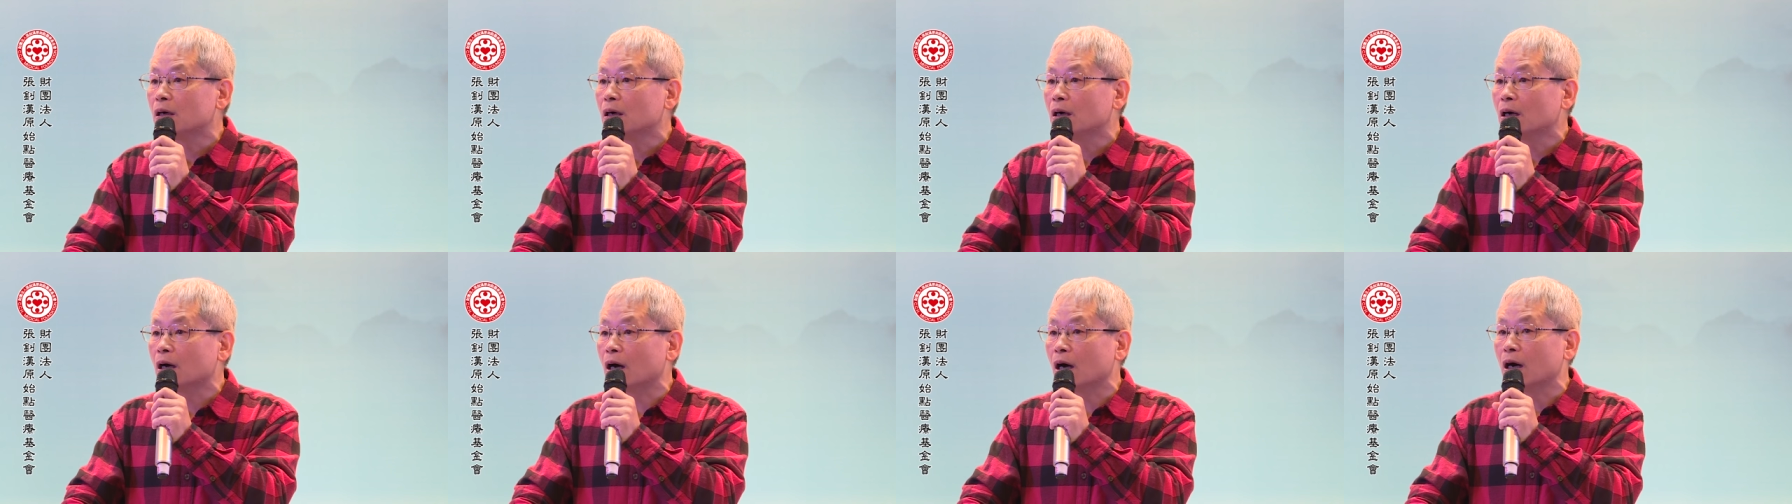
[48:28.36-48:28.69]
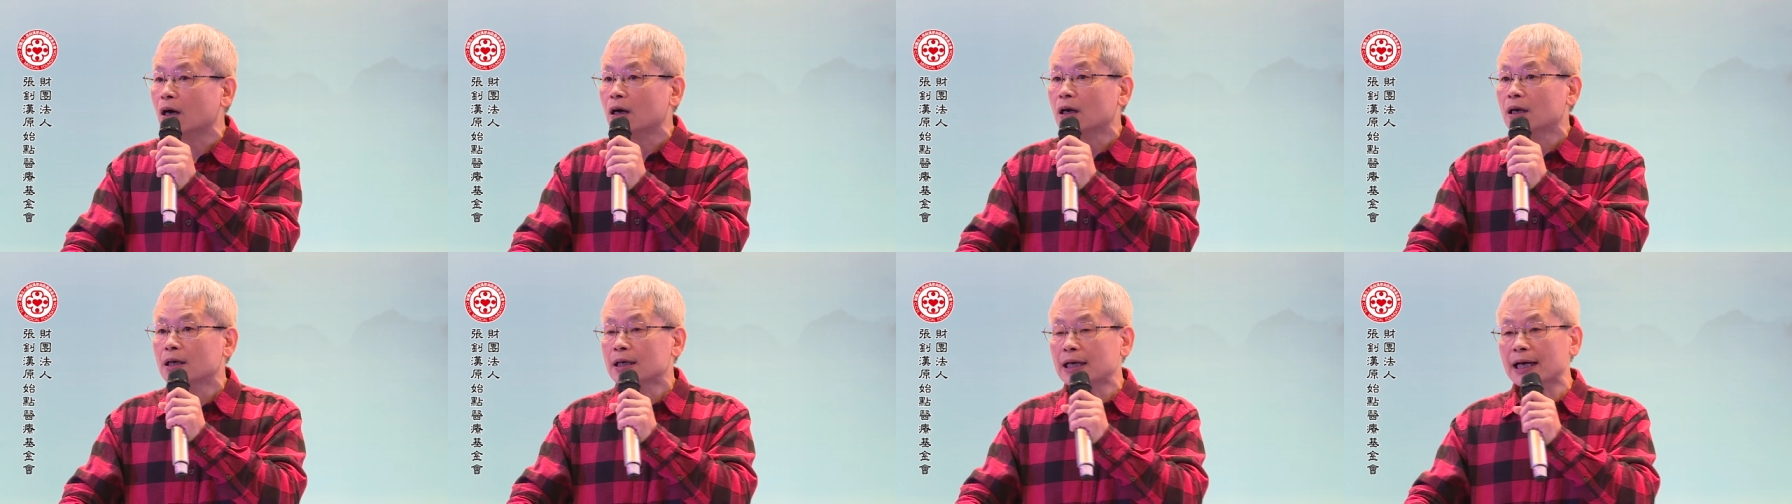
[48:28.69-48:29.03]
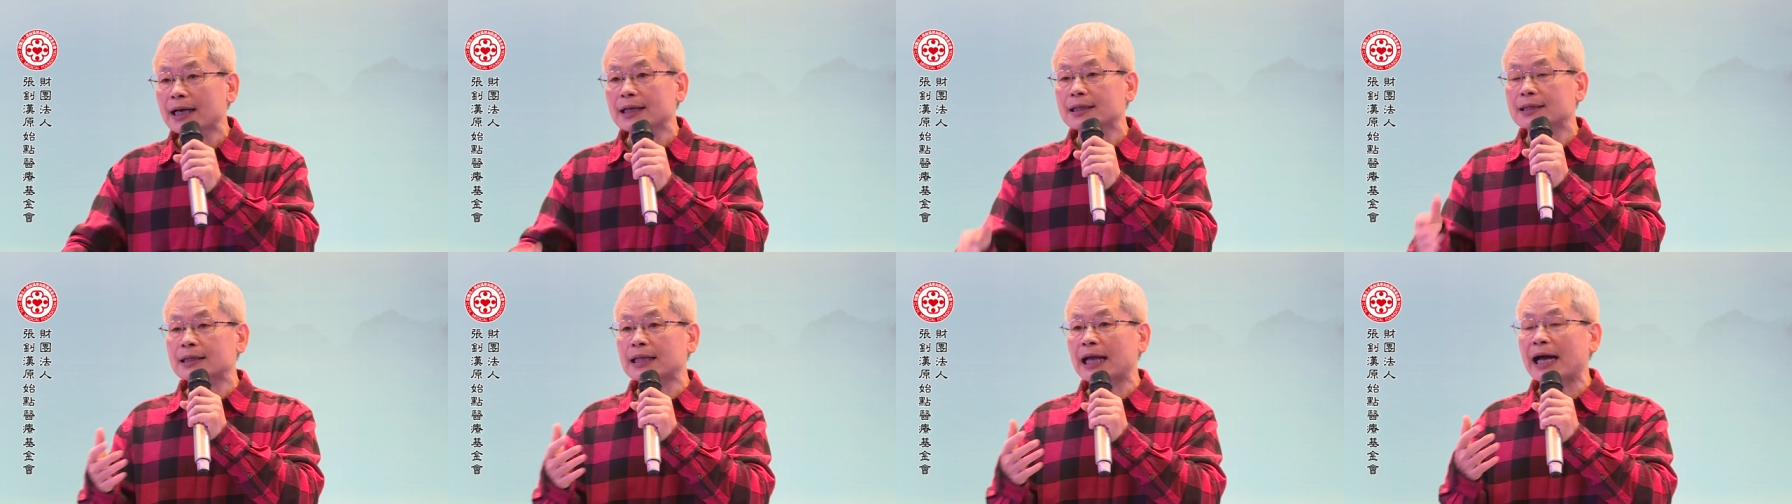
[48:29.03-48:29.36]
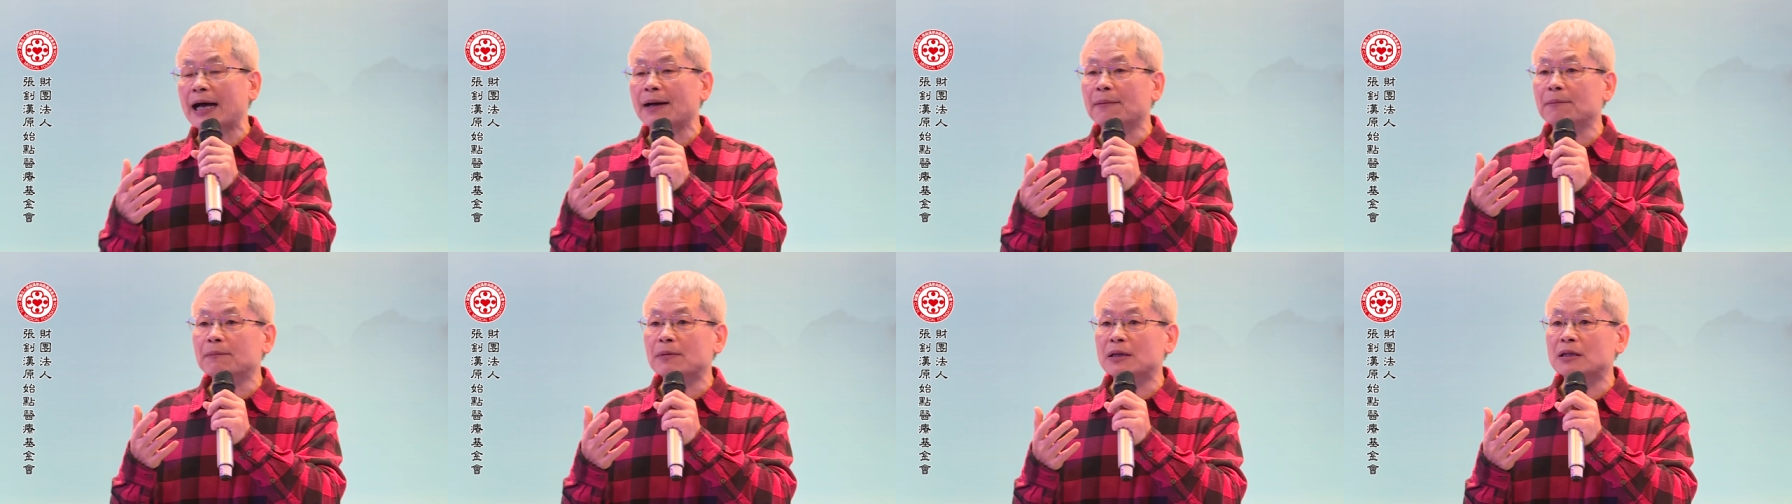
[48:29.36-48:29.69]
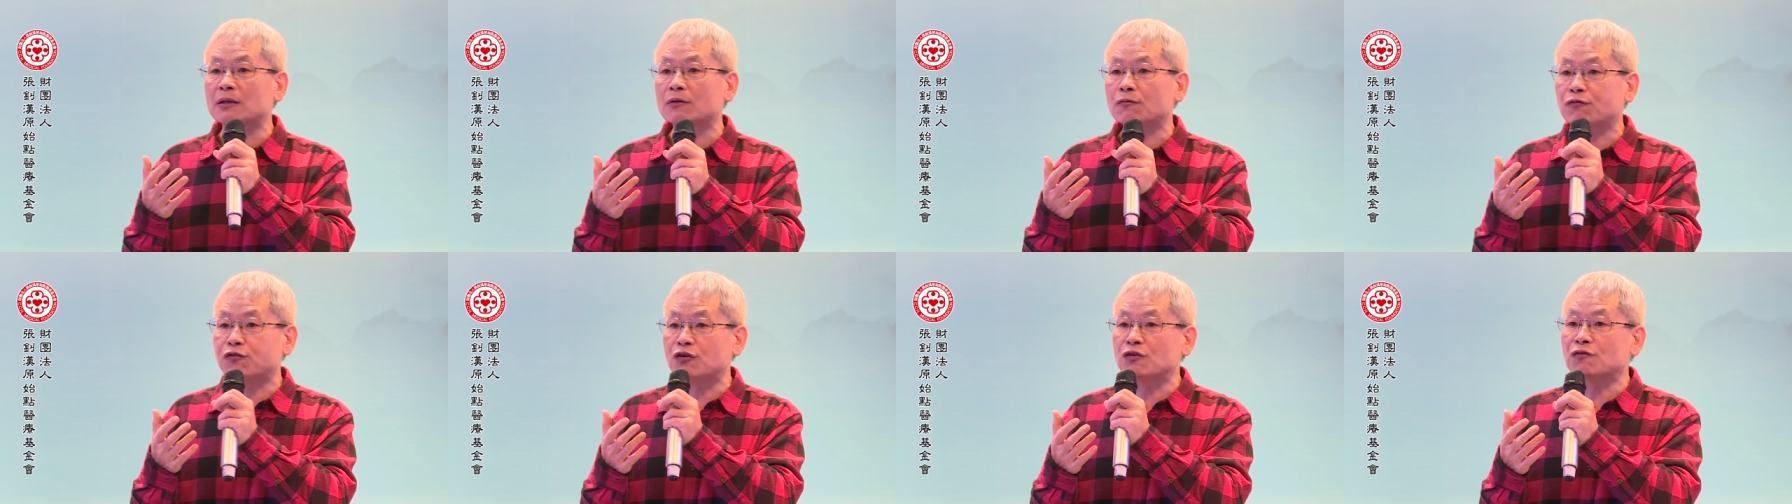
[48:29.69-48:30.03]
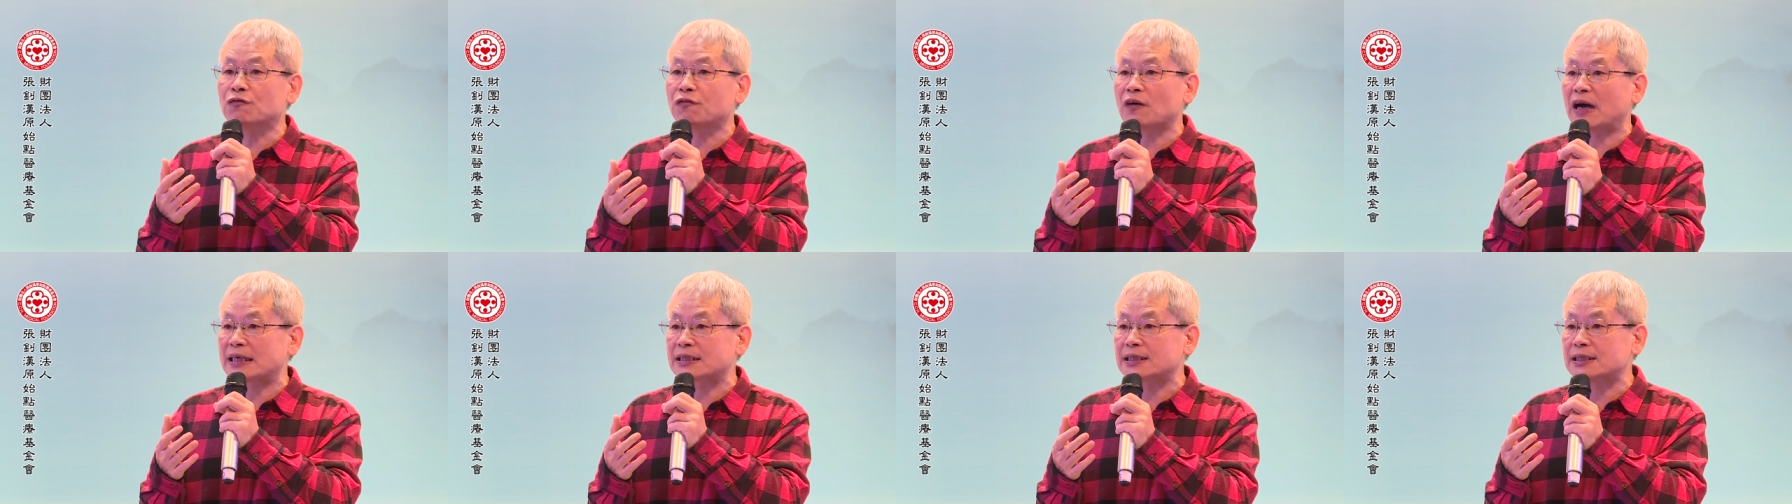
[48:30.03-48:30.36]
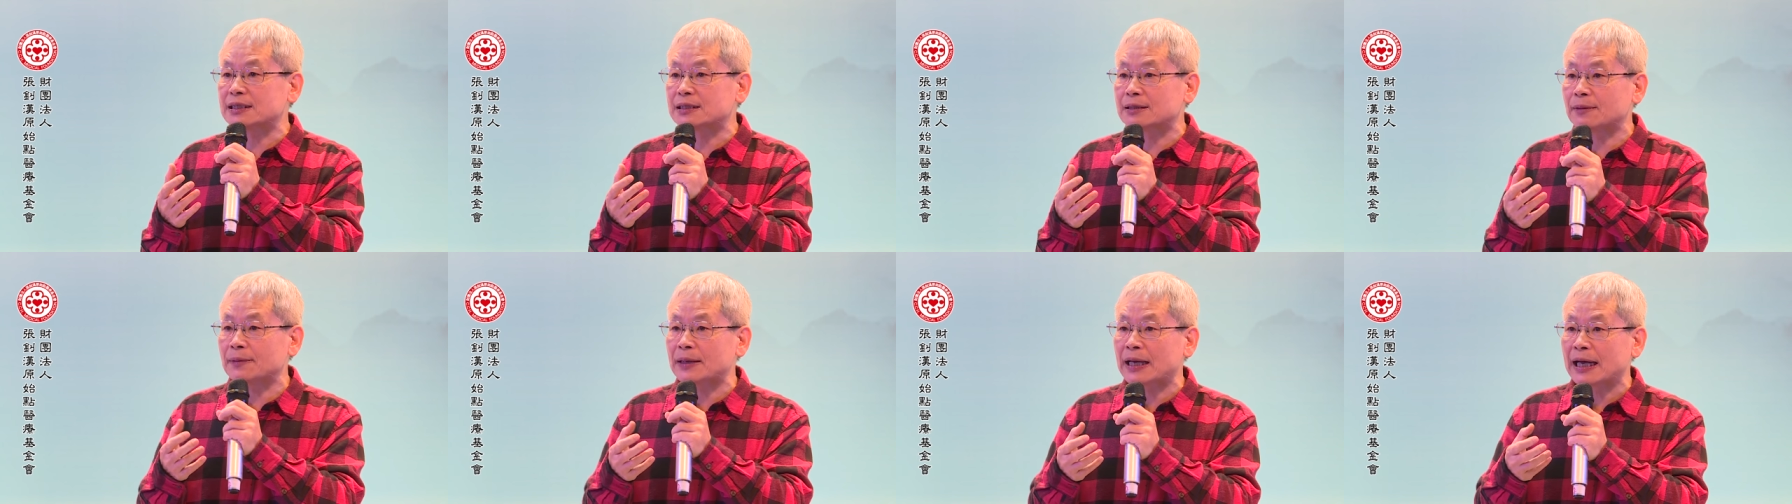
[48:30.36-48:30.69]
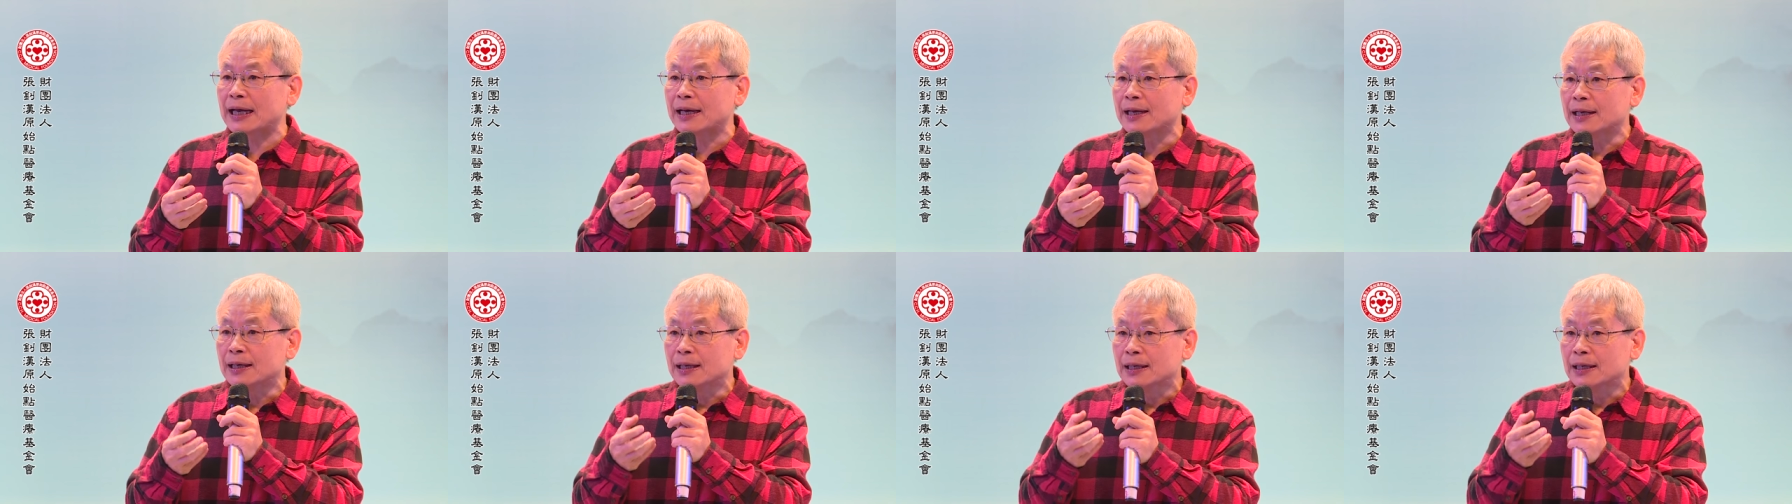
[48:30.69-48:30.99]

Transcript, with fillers: 哦，那他们分法是怎么样？